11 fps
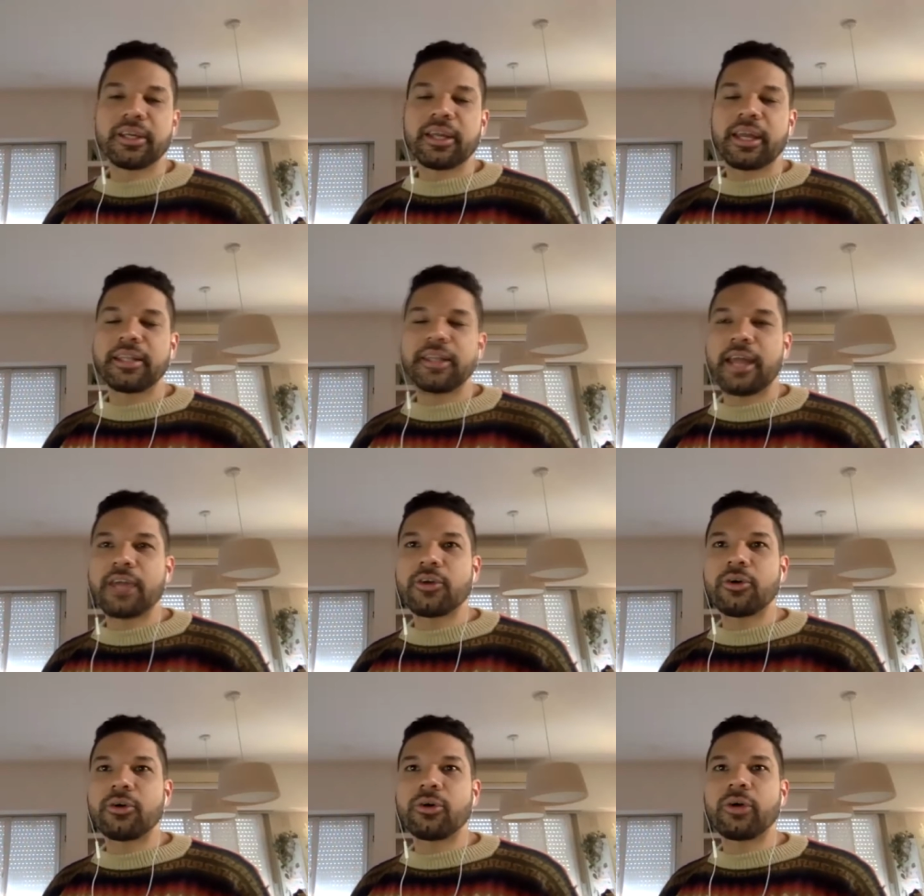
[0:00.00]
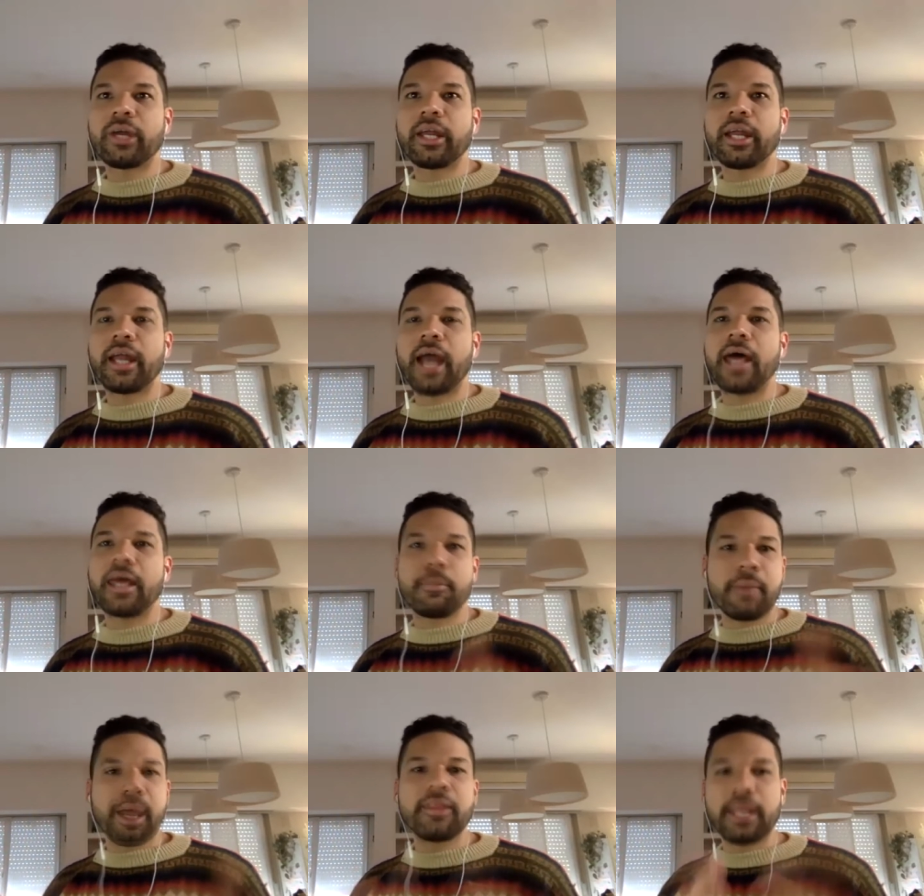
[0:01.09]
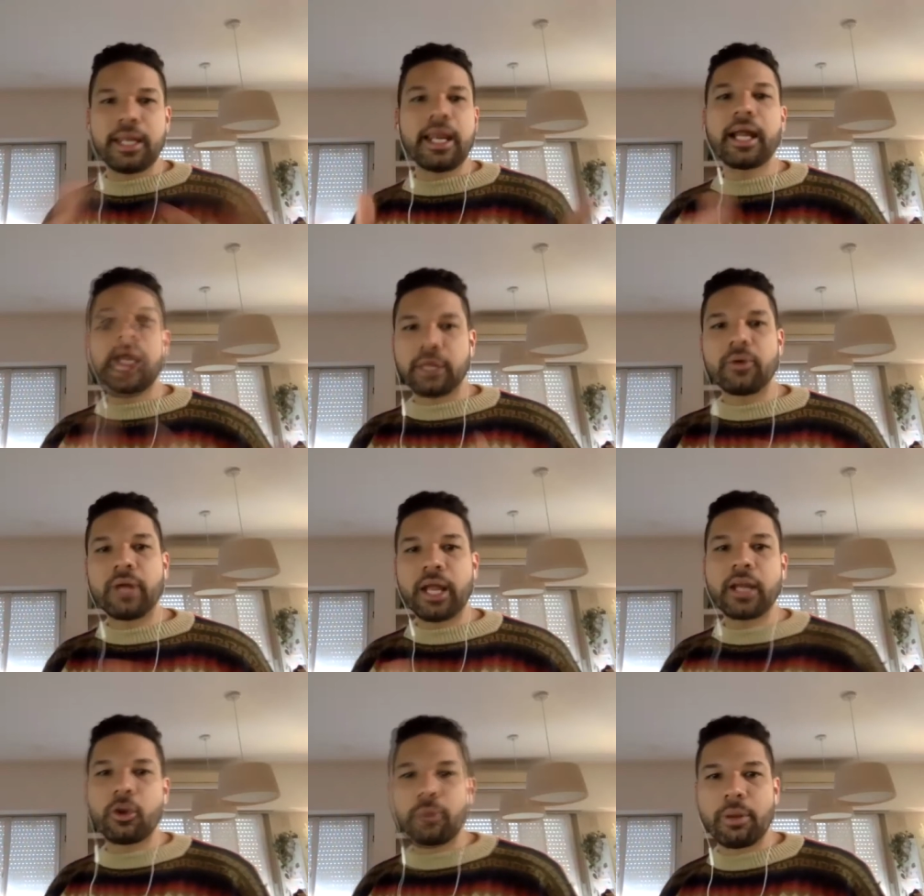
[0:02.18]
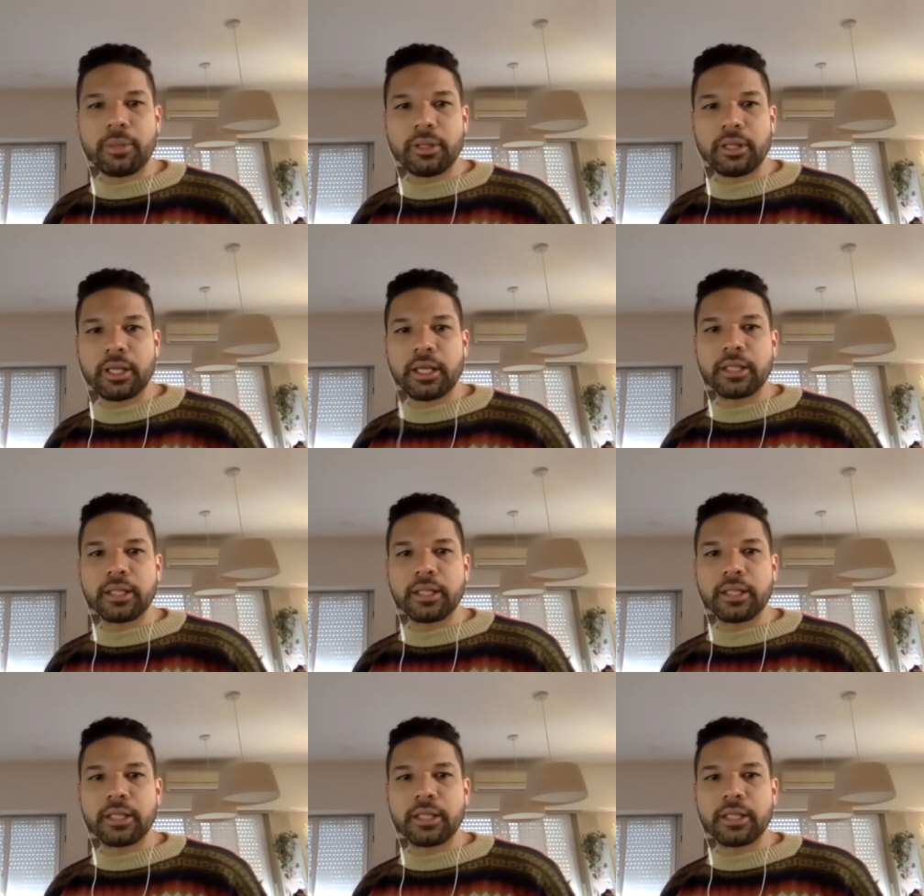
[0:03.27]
Este año, eh, además de las categorías que normalmente